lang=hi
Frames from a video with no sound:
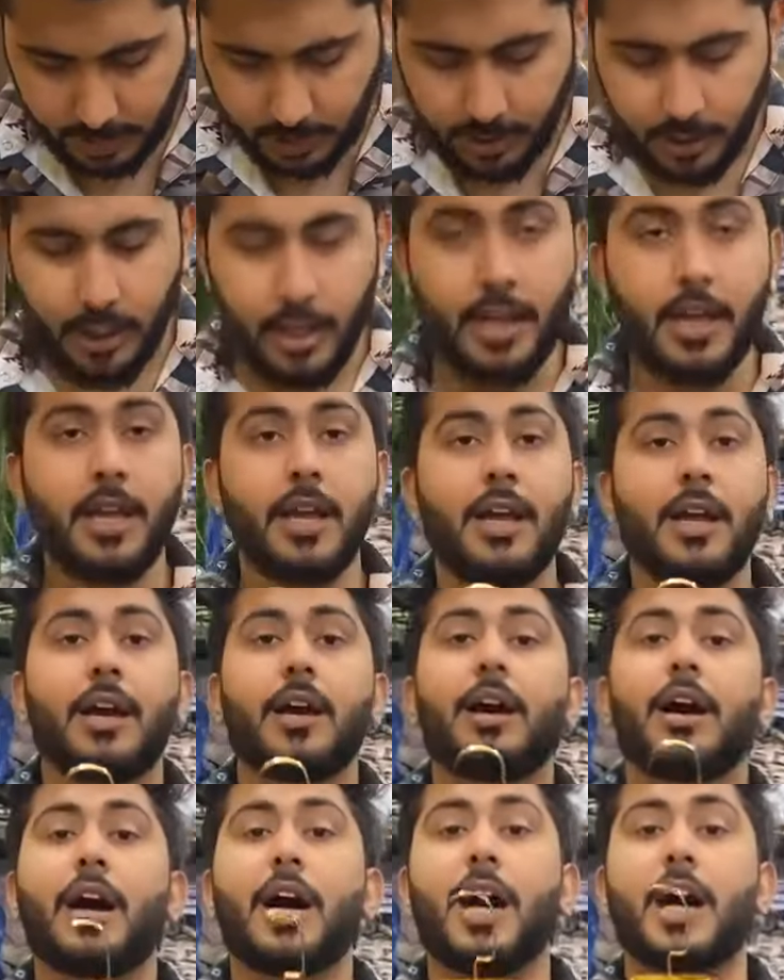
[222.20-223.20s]
लेना
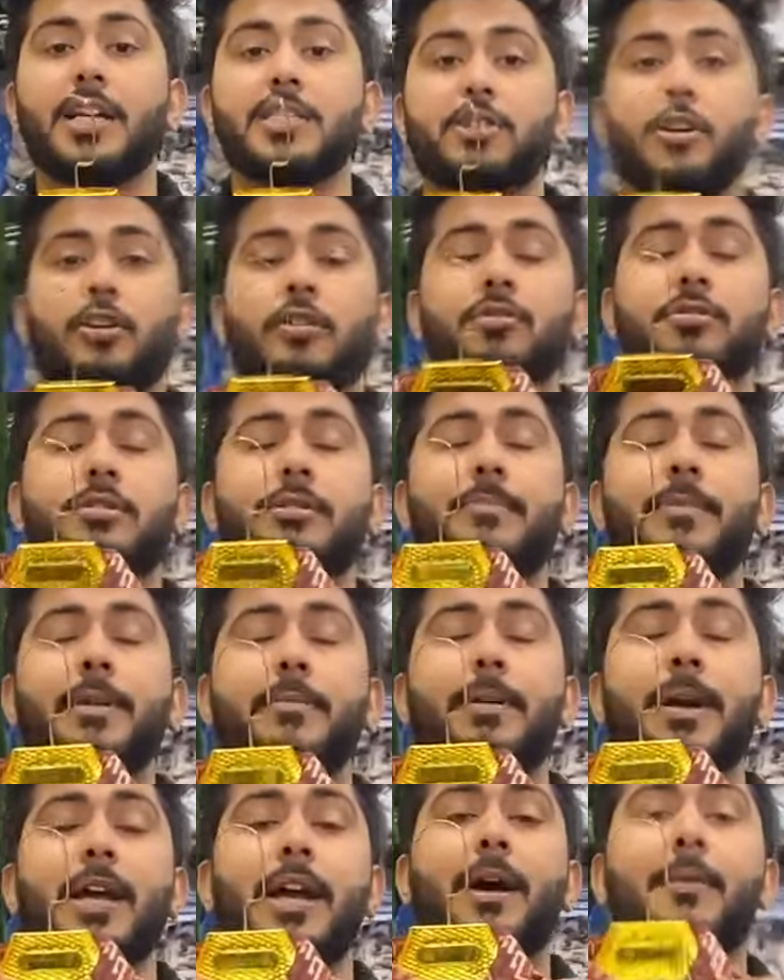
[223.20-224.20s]
आप लोगों का भाई समीर
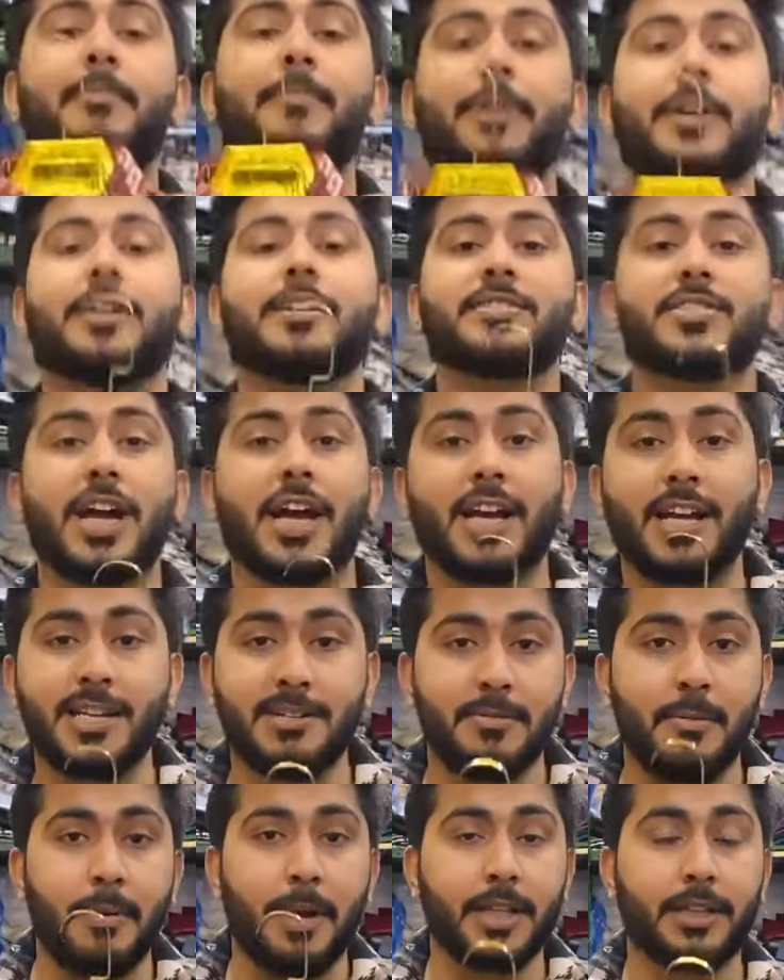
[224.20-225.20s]
भाई अब जैकेट्स
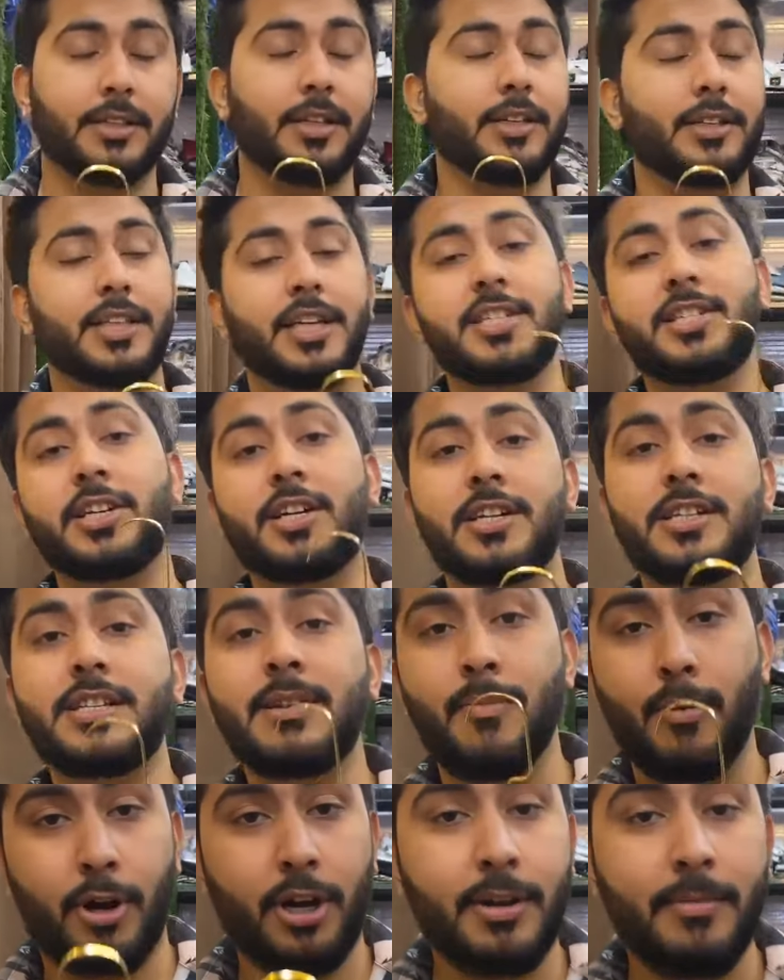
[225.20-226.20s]
पे बात करते हैं शर्ट्स की बहुत